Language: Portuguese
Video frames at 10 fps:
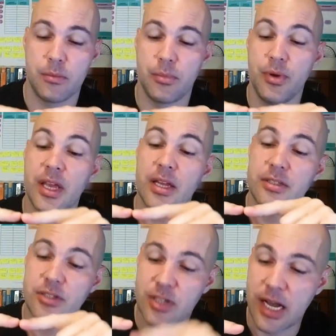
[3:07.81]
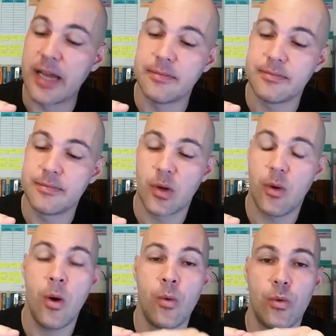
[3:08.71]
Por que, que a gente cai?
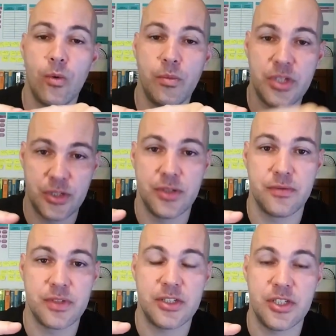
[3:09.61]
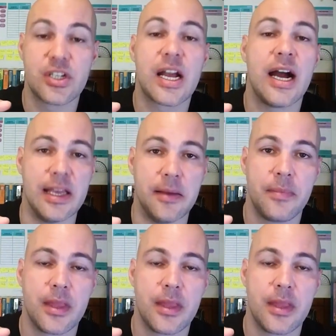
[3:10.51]
Qual o objetivo da gente cair?